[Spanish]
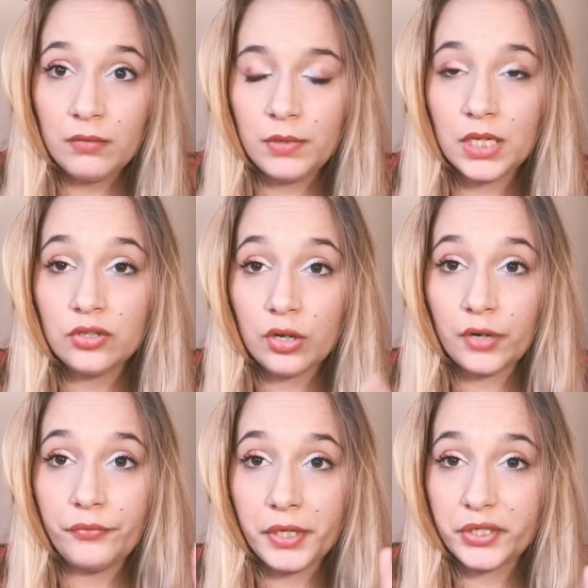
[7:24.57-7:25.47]
me ha hecho
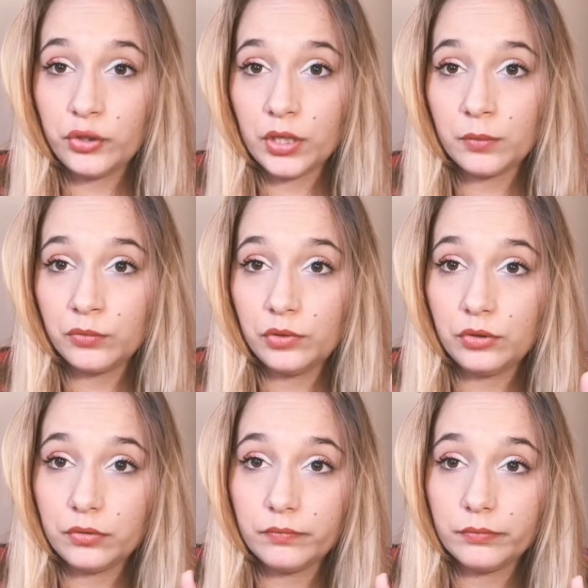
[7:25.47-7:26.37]
reflexionar
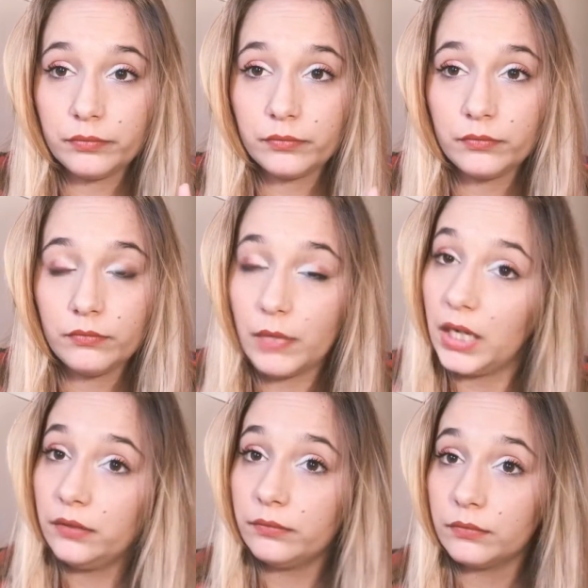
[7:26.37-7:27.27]
mucho,
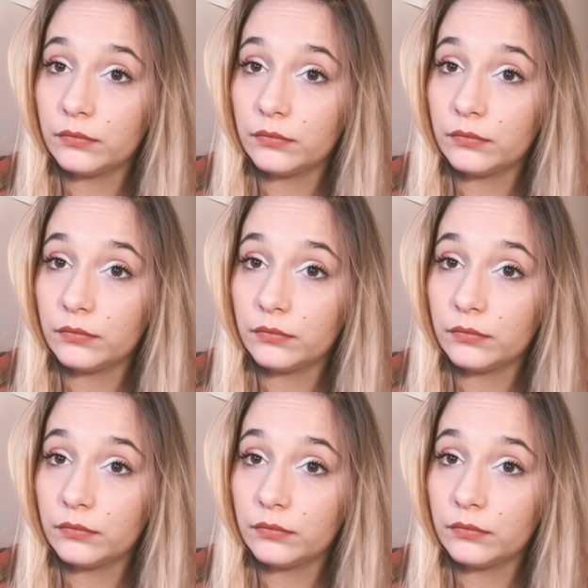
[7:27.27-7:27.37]
¿vale?